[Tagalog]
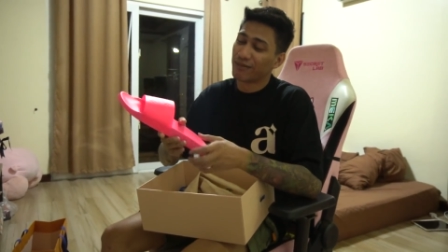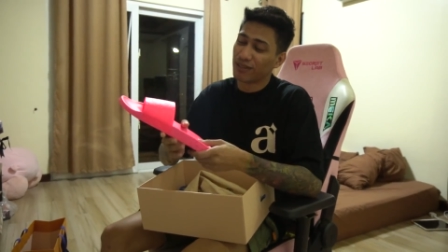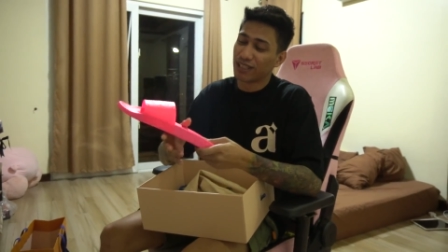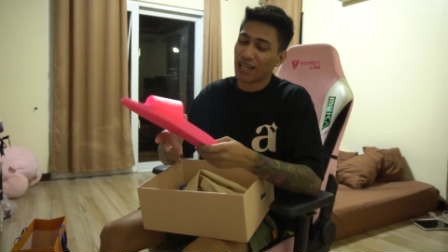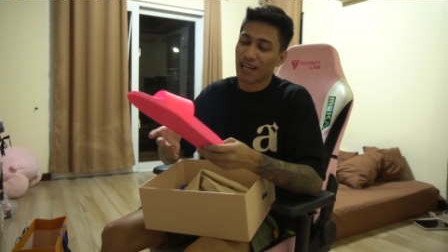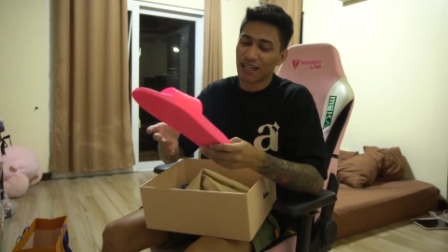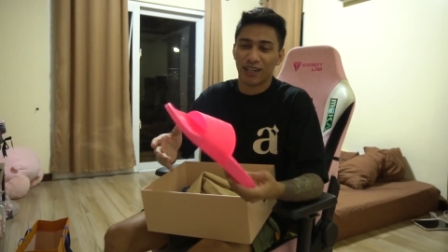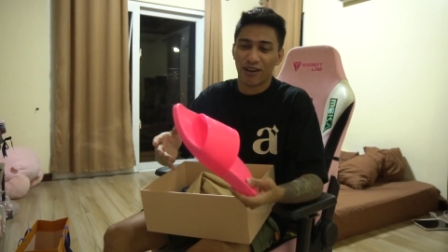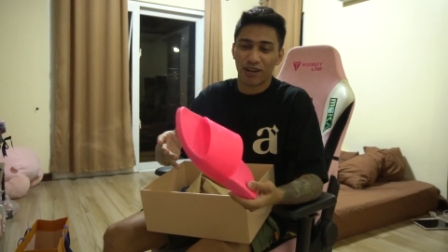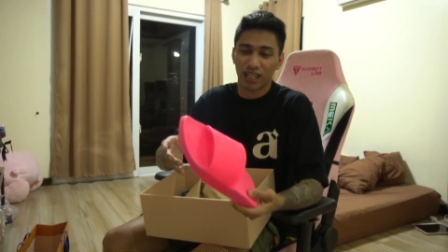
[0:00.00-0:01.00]
Please lang.
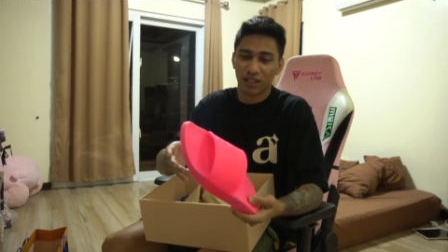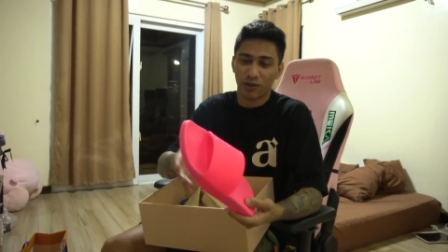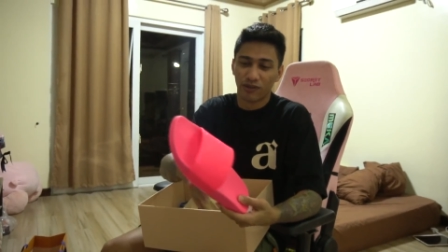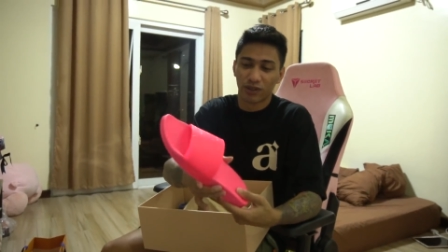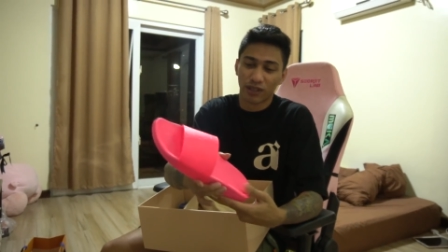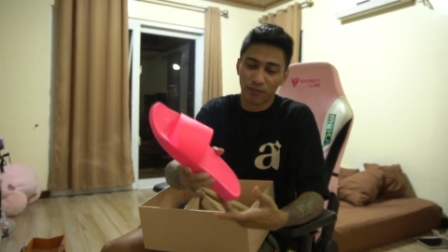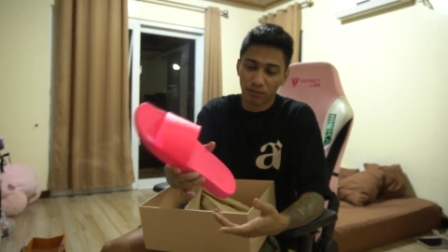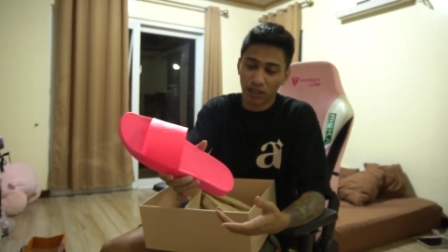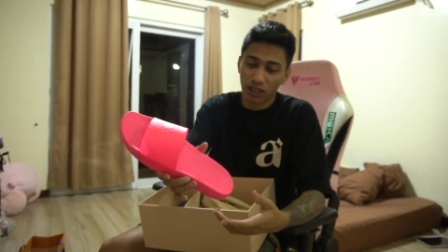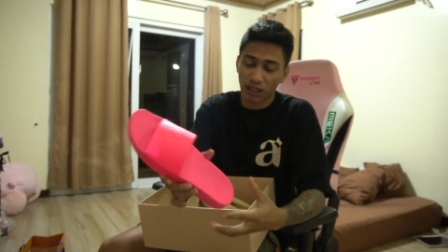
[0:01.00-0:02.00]
Okay, Louis Vuitton na
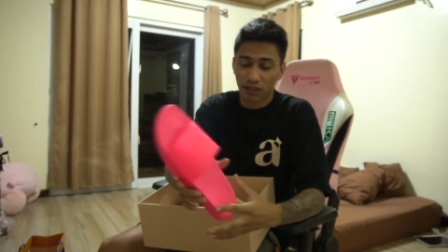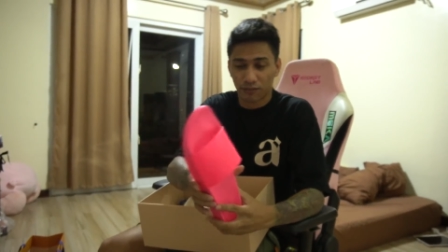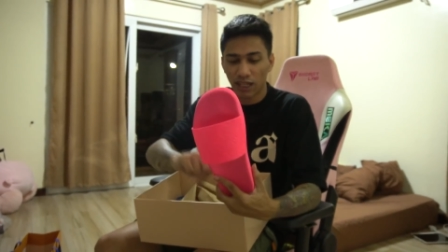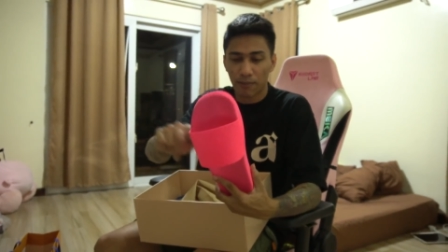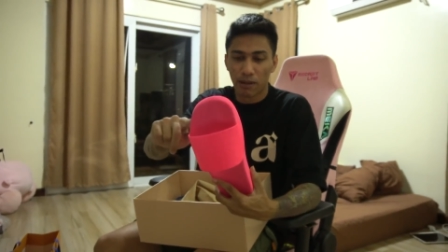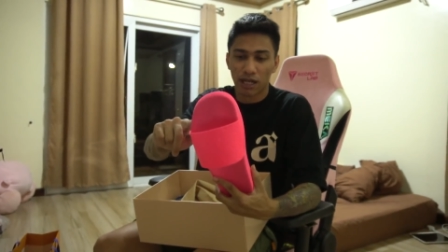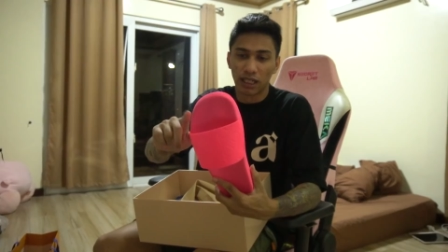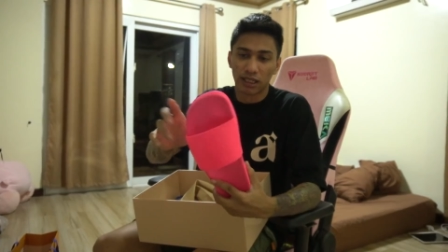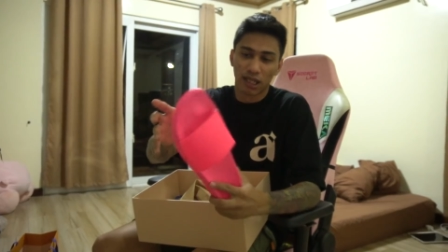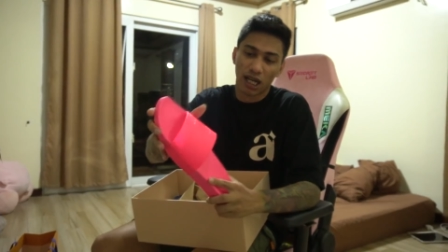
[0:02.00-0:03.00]
pink.
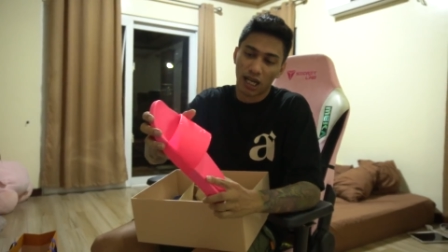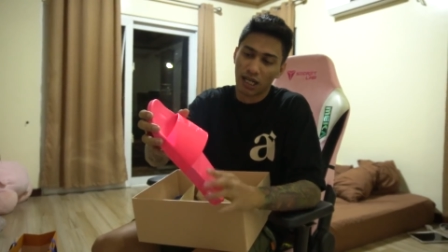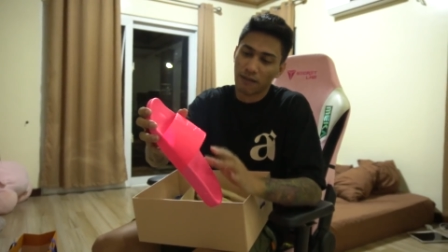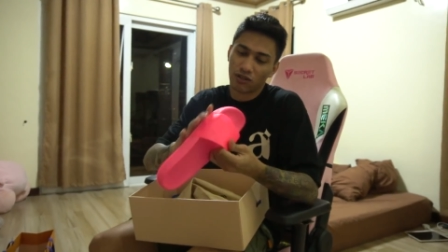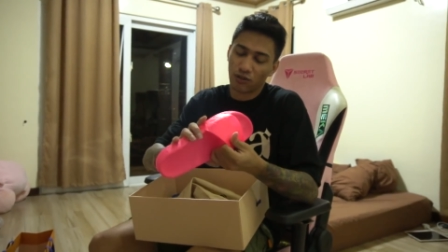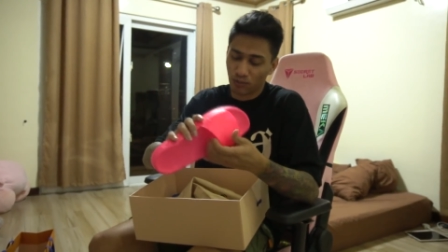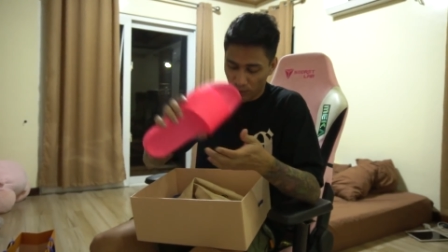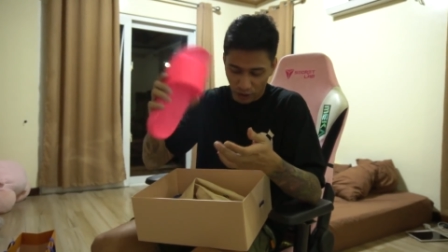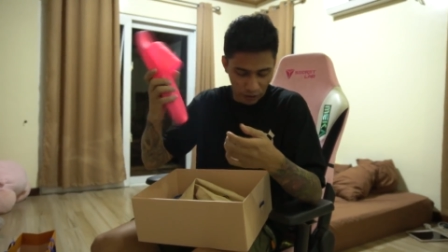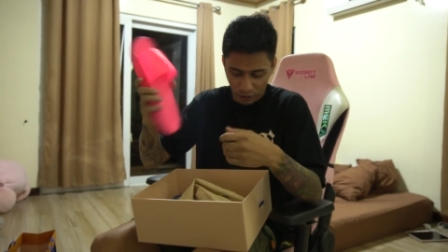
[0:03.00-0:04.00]
Napakaganda.
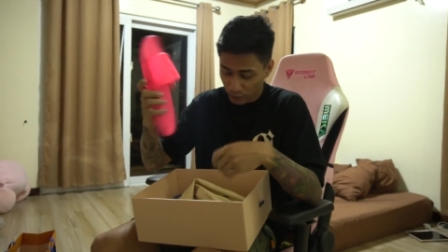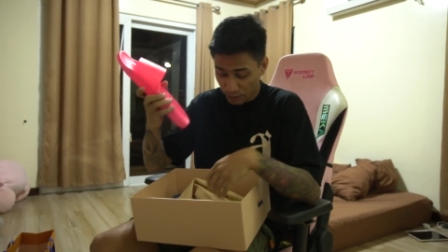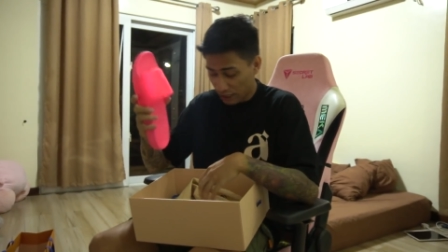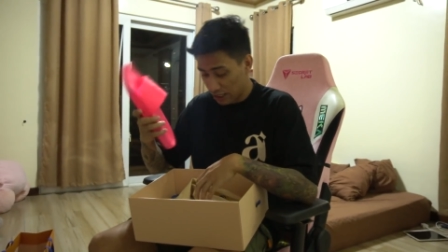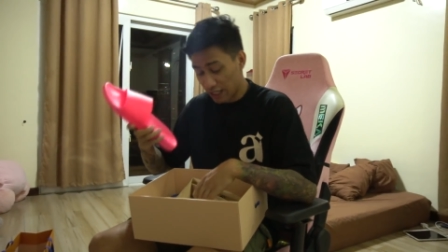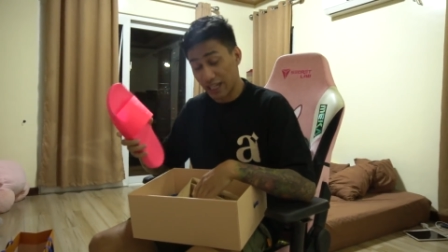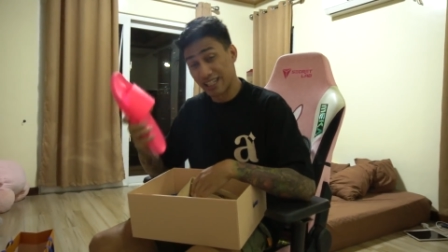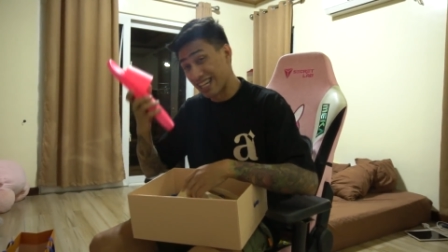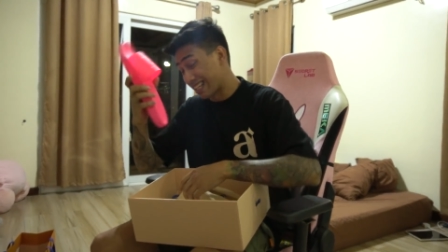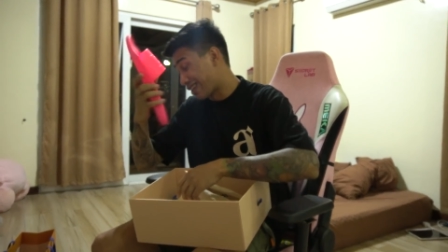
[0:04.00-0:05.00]
Super, super ganda
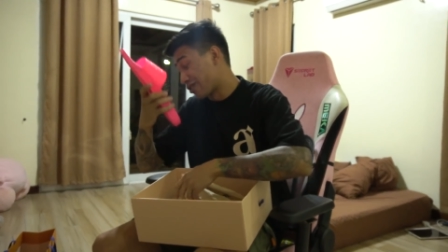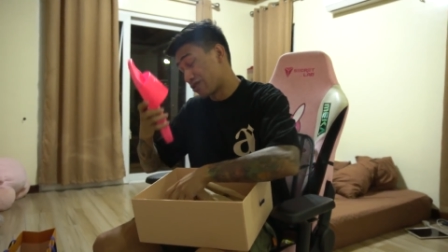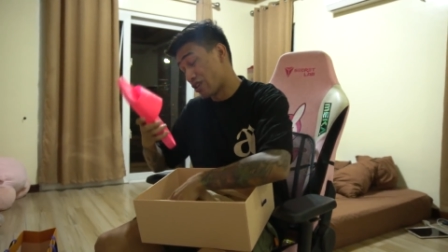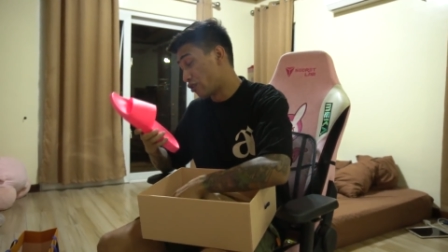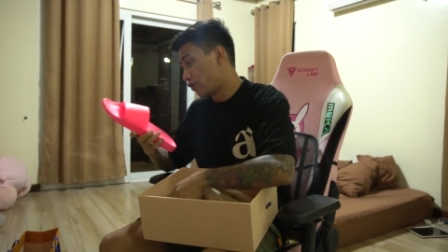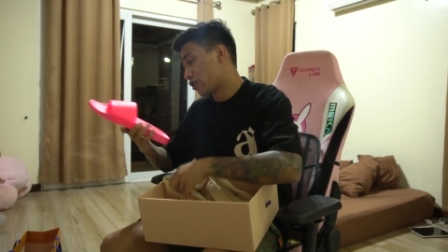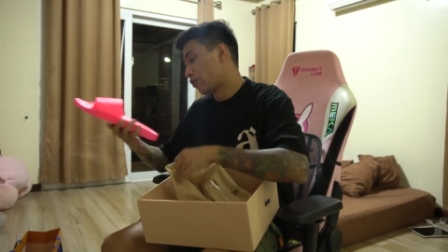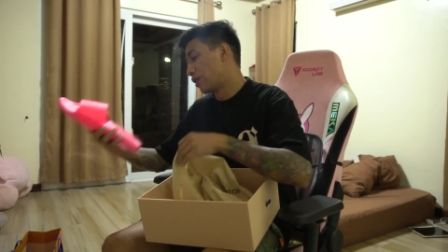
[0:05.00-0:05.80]
guys. Nakita ko to sa Louis Vuitton.